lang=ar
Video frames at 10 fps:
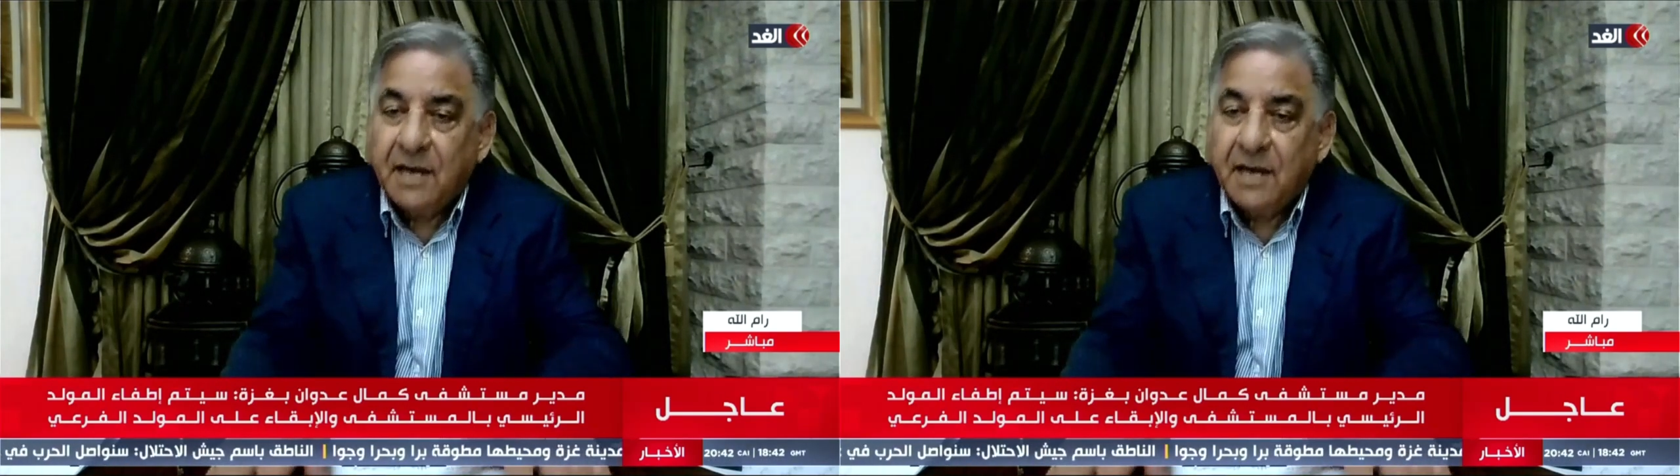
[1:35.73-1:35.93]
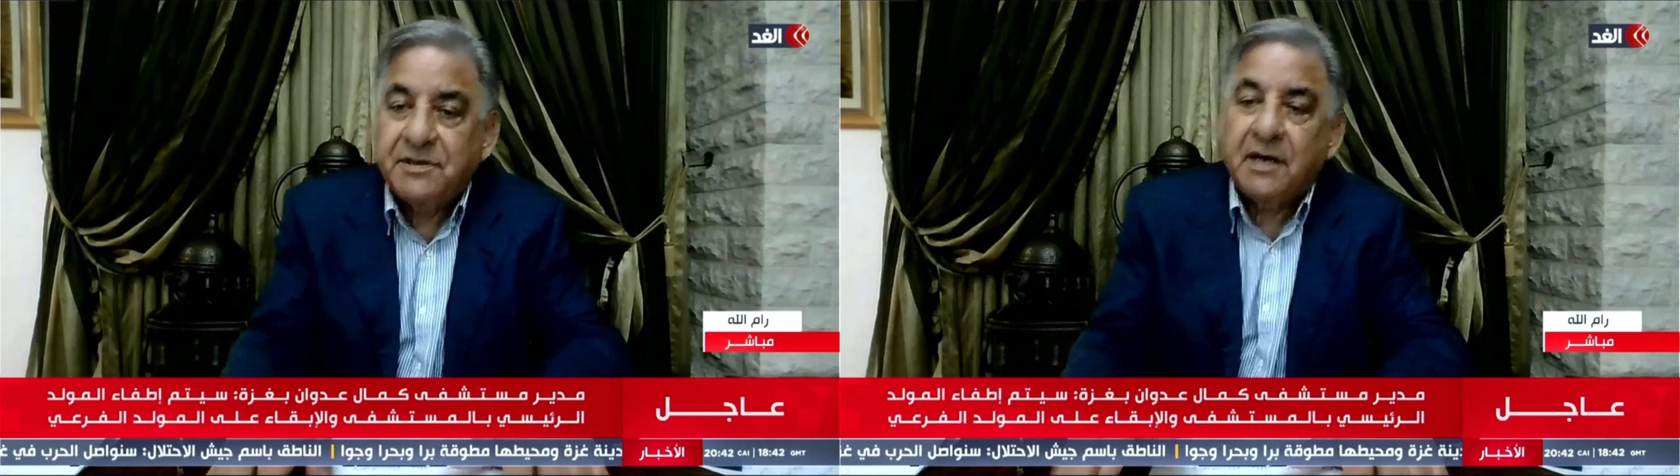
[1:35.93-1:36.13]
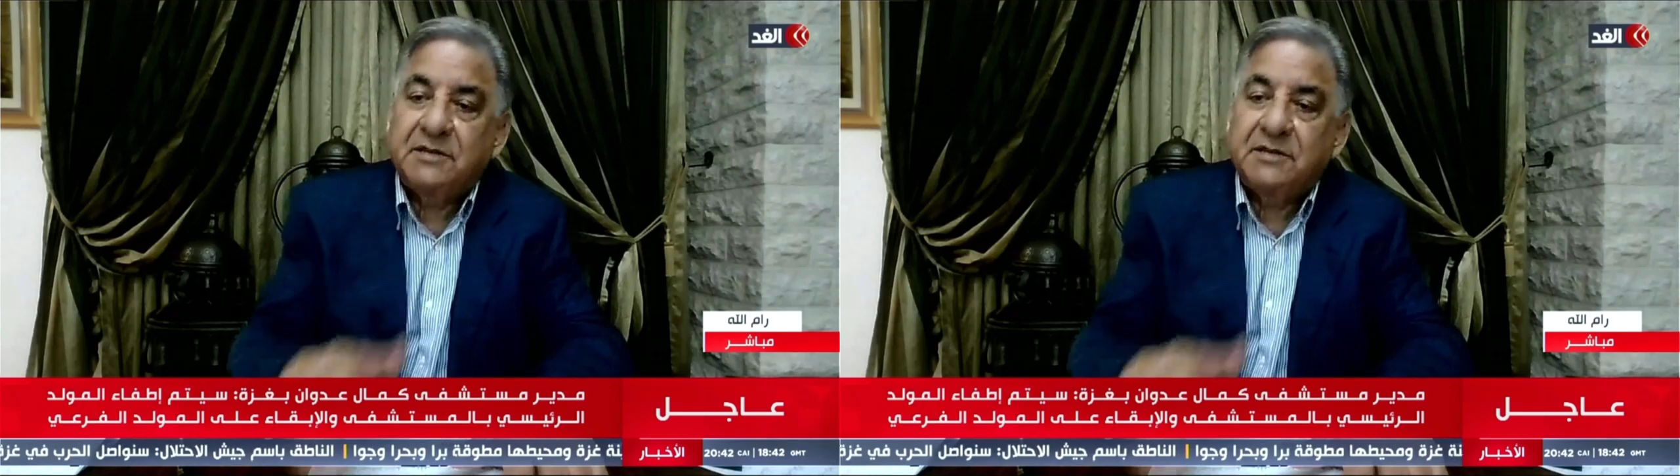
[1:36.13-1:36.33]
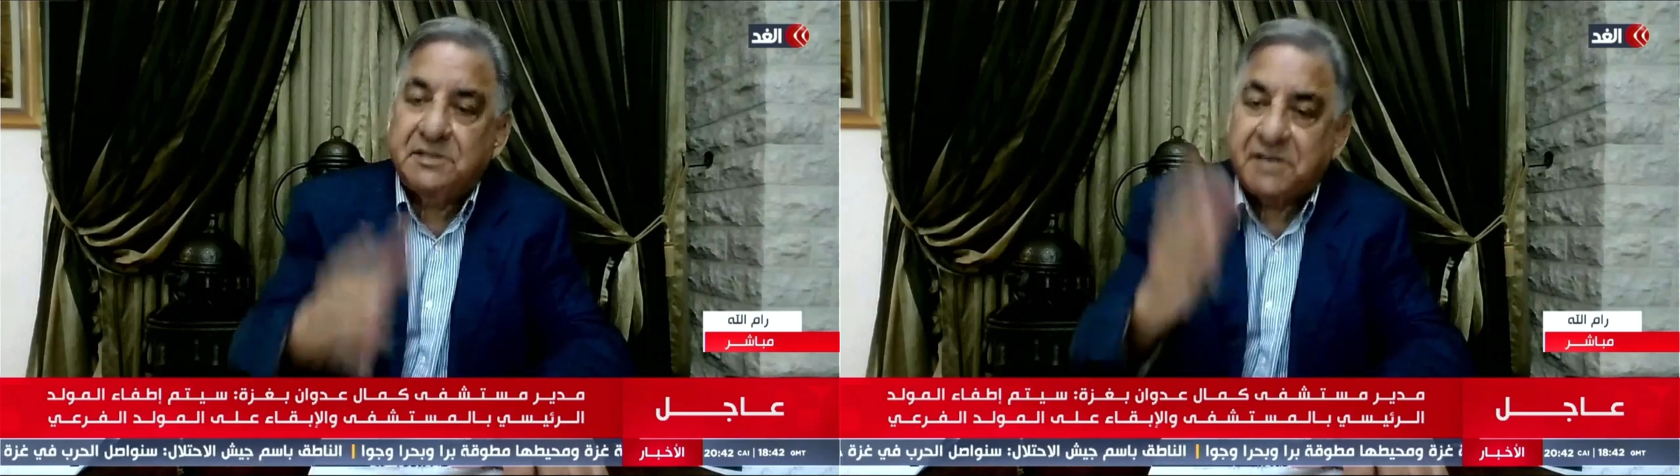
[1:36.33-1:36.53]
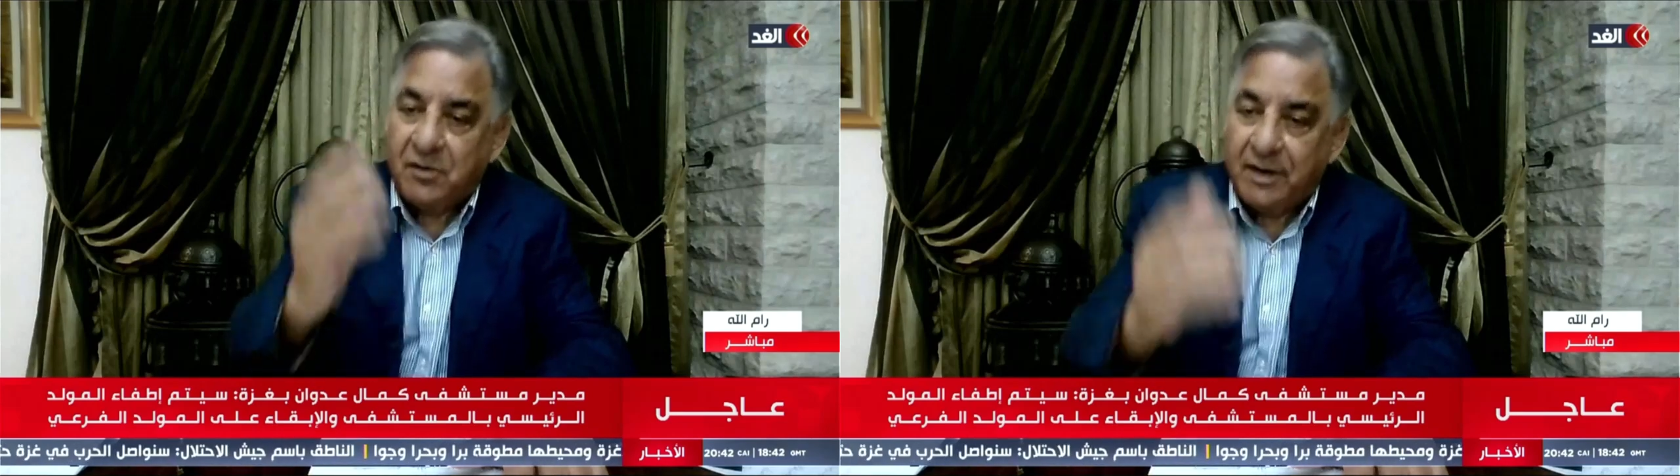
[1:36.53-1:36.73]
اثارت
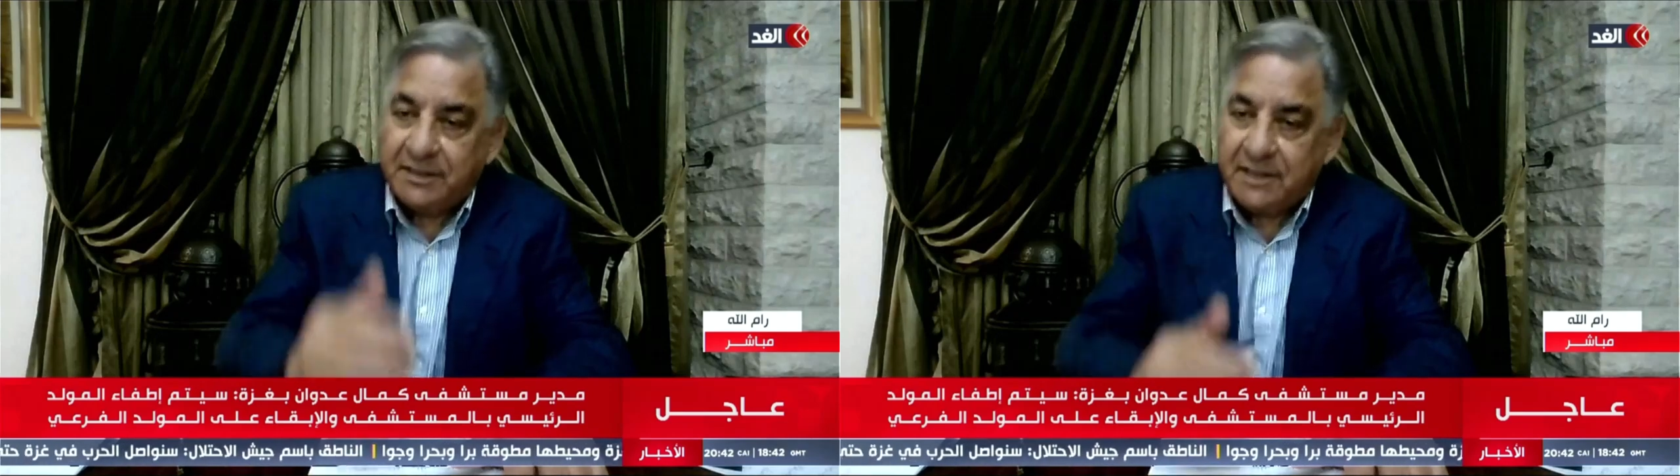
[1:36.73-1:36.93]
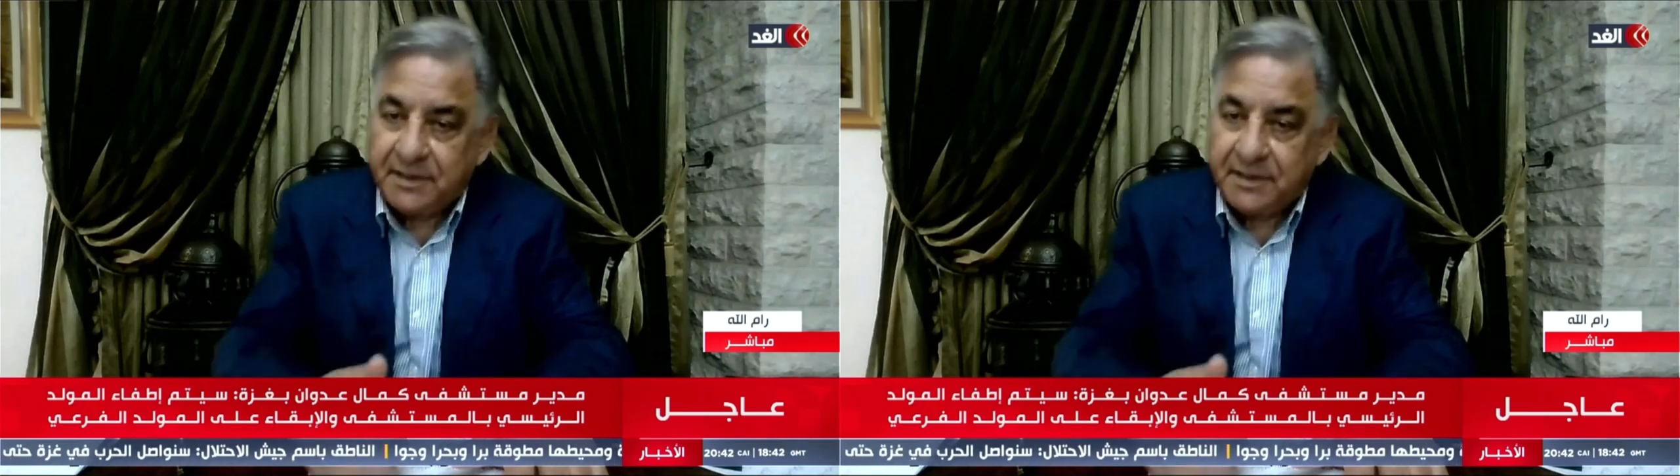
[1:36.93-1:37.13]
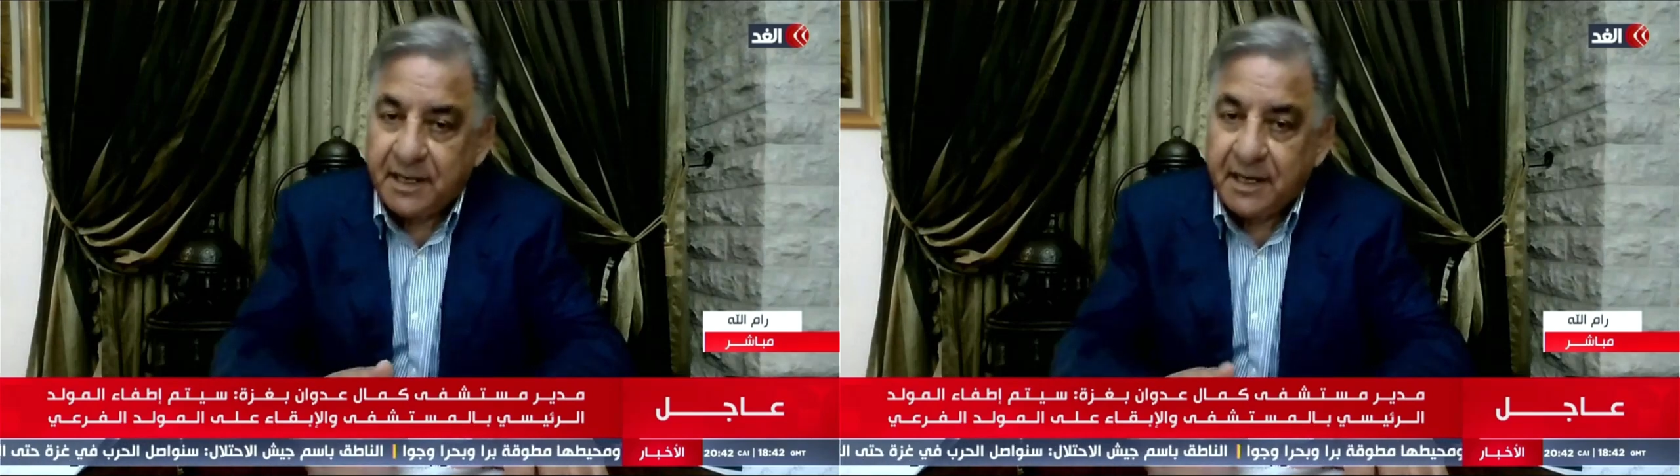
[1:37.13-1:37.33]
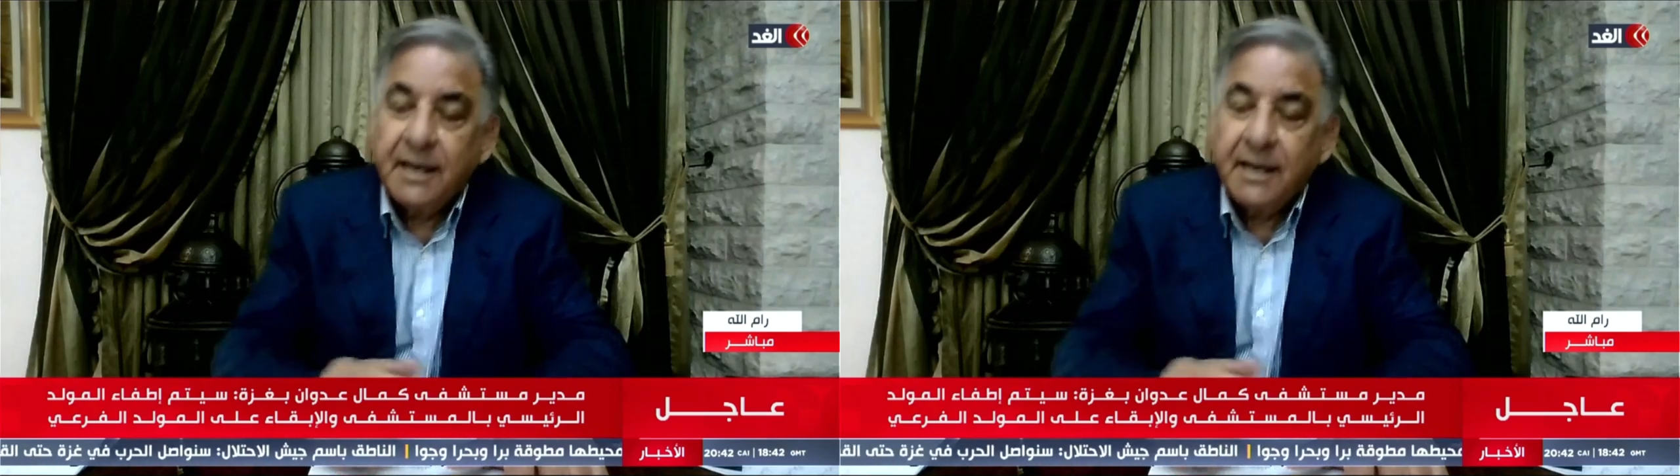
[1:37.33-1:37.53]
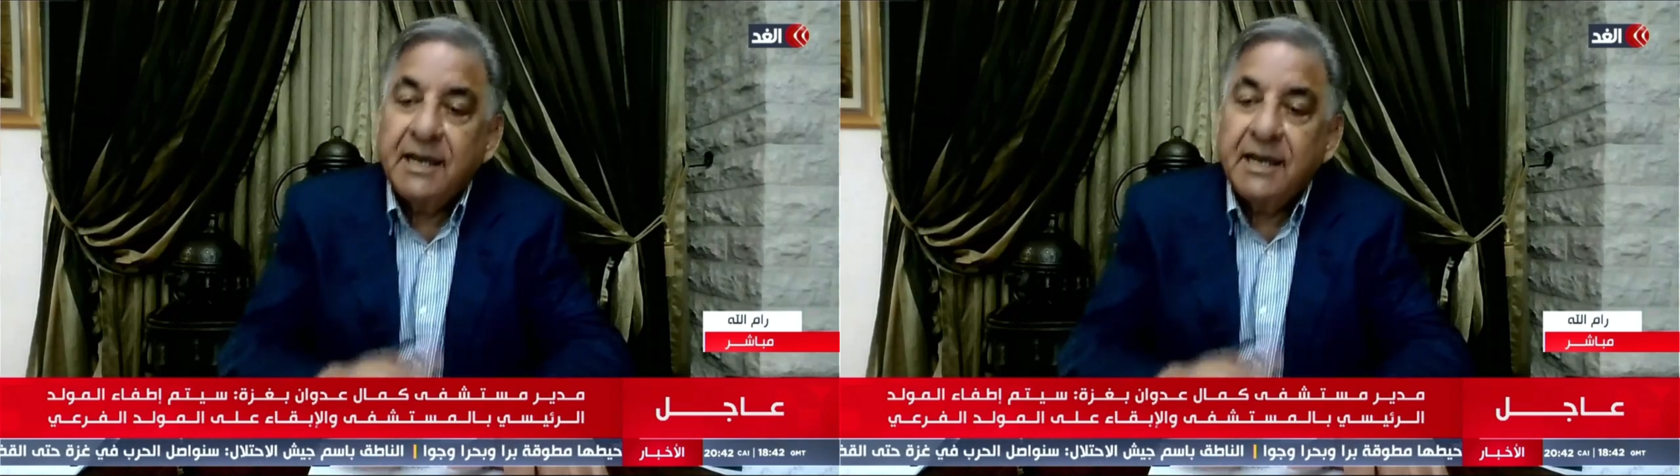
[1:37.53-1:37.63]
تساؤلات كثيره